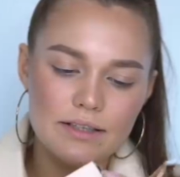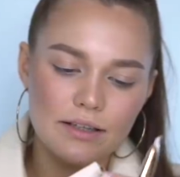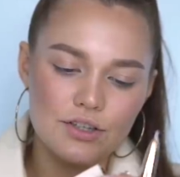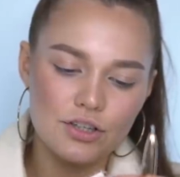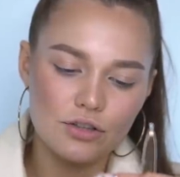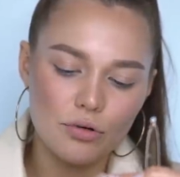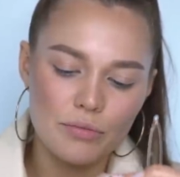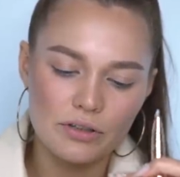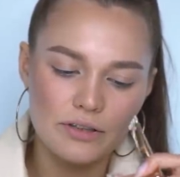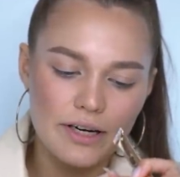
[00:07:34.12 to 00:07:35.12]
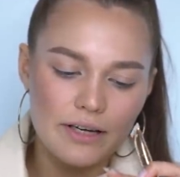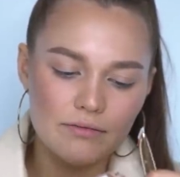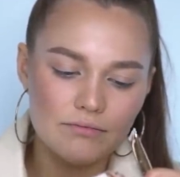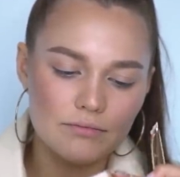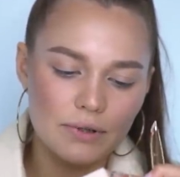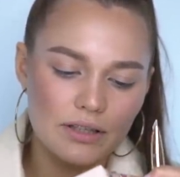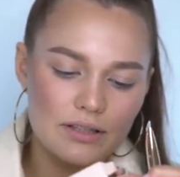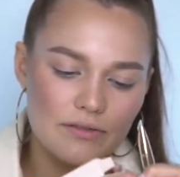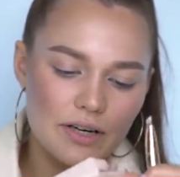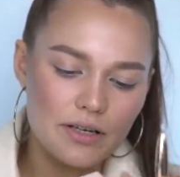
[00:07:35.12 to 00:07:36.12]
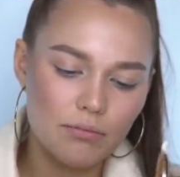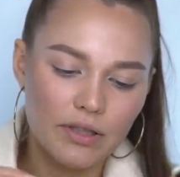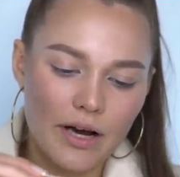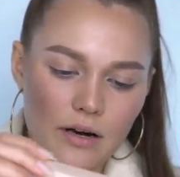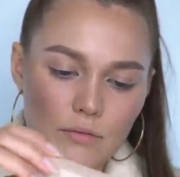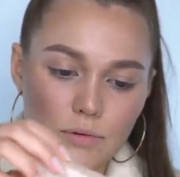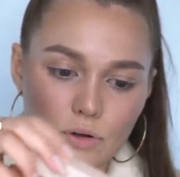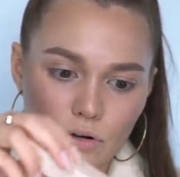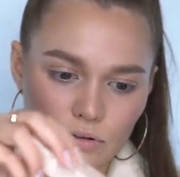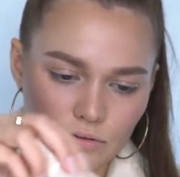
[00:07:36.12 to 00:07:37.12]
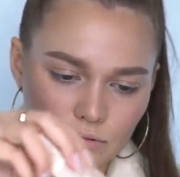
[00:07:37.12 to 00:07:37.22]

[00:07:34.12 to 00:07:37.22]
оттеночек номер 3 под названием Dark Blonde.